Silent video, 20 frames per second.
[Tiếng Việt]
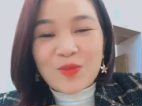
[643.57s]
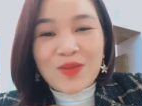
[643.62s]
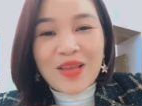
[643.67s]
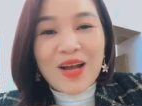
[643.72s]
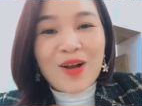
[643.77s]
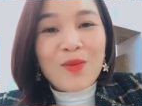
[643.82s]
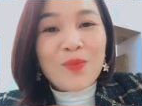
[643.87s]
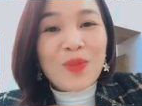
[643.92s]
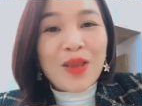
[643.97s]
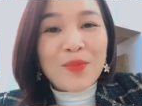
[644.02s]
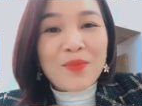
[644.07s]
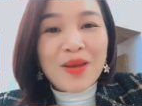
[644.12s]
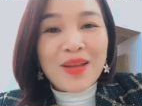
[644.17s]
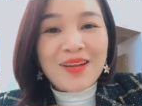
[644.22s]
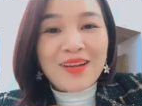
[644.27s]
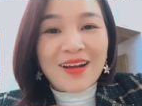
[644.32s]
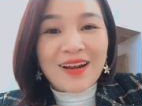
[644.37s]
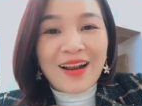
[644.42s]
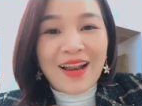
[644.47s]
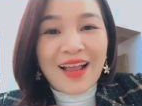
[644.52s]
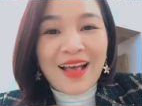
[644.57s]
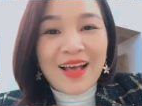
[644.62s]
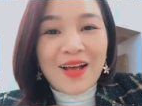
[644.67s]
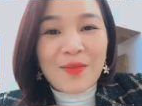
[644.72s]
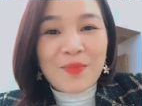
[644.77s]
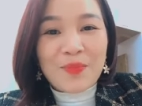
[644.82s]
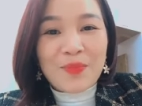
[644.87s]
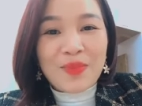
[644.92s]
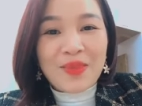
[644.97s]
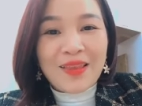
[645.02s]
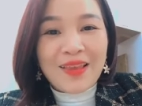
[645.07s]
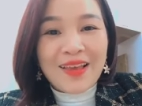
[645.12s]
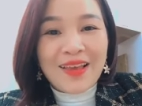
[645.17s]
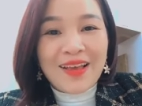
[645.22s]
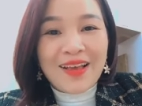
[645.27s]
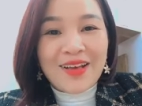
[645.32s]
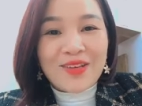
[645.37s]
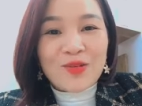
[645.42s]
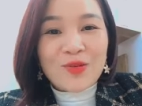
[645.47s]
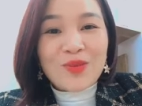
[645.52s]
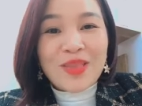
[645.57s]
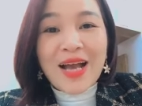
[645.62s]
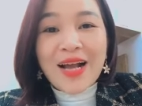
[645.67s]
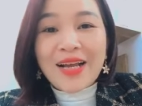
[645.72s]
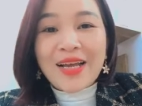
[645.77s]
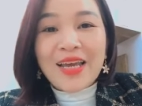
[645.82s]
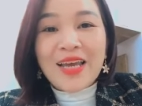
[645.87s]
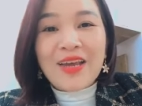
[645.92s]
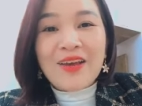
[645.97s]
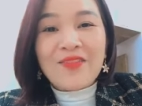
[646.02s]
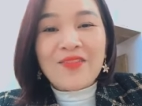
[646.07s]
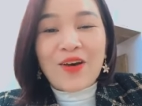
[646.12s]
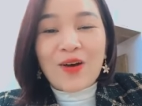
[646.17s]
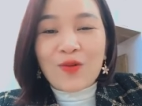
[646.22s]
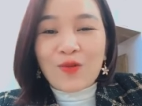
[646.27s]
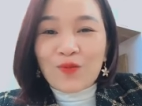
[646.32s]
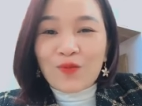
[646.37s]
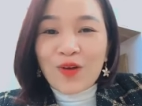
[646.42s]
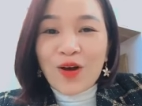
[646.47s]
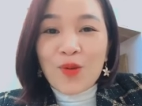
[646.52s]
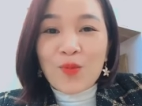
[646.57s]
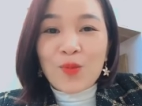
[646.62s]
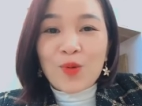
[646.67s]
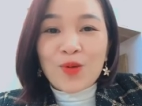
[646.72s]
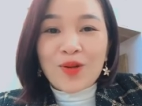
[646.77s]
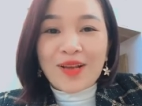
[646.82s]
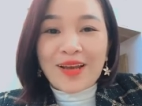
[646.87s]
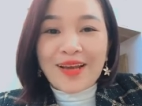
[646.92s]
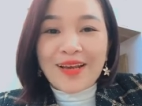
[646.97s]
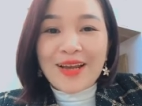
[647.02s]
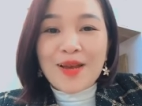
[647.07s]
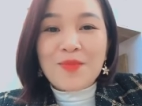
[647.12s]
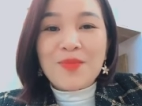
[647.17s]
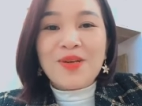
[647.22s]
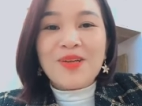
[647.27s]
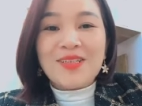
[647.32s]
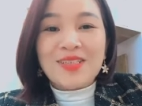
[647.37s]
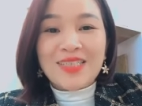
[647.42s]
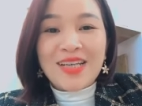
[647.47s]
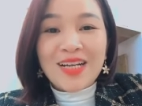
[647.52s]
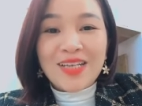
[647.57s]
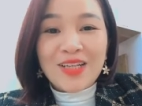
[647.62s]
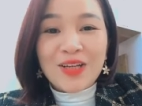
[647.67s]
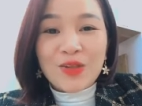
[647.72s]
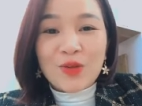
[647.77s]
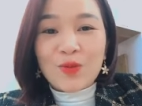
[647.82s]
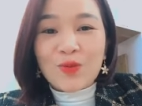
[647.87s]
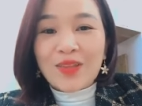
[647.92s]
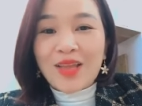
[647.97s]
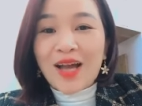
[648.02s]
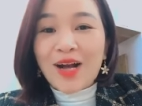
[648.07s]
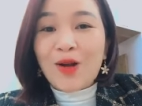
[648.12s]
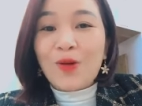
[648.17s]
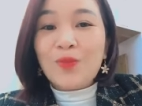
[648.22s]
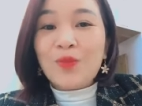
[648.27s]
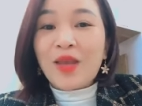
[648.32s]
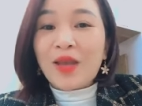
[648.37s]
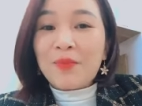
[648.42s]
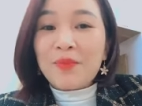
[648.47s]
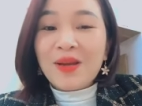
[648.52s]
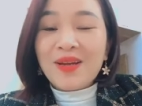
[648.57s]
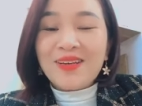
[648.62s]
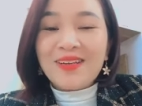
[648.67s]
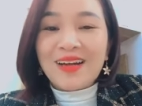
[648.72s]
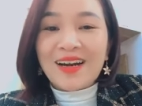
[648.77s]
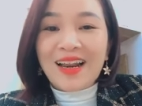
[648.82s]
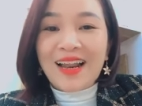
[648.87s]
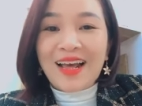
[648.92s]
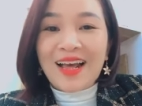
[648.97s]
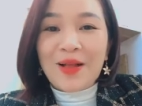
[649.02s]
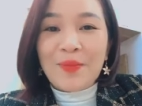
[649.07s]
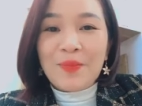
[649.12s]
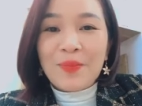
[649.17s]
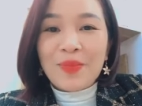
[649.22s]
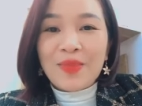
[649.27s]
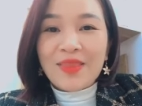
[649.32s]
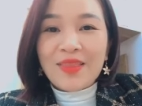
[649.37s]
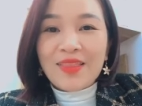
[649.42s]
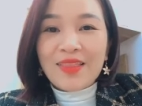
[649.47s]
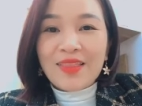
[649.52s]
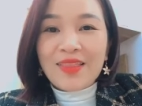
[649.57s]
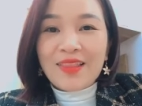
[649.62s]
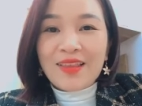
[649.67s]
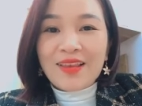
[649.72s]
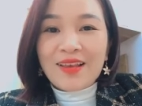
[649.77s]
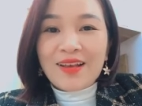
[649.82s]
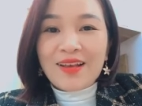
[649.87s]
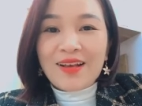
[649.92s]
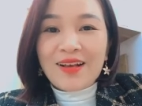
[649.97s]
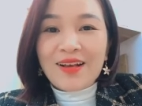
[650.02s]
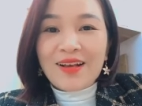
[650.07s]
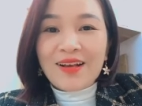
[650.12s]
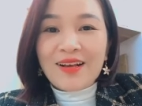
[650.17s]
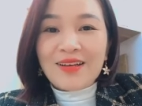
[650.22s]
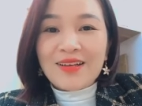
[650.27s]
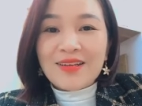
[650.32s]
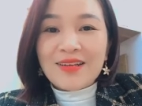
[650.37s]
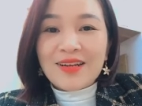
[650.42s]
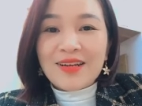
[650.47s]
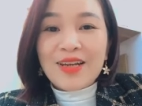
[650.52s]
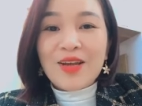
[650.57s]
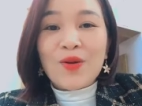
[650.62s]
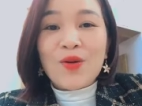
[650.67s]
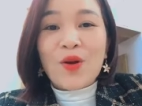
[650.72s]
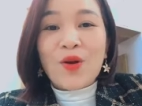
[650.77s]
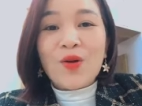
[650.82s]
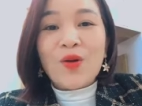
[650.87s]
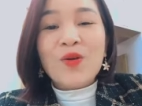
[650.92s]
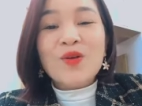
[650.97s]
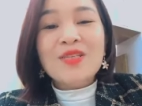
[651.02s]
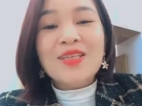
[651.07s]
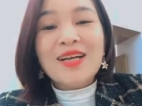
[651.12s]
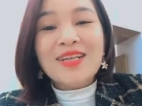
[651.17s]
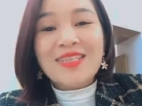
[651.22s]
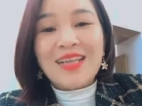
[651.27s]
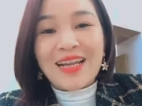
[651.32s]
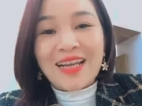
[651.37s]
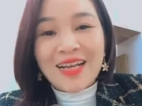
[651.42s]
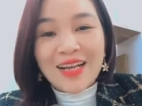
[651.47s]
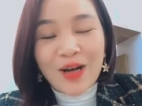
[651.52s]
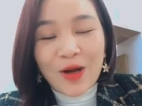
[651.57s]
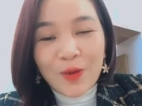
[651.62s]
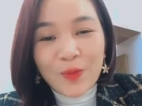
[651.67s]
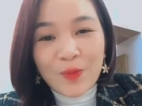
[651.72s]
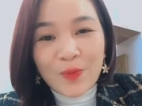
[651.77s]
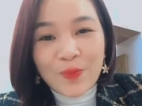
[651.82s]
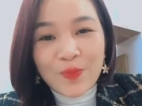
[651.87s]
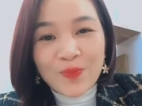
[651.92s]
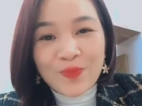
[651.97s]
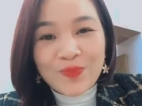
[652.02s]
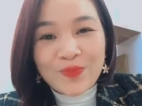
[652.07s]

Chúng ta không thể biết được là chúng ta kỳ vọng vào một cái năm khởi sắc, nhưng chúng ta không thể biết được là cái điều đó nó có chắc chắn hay không.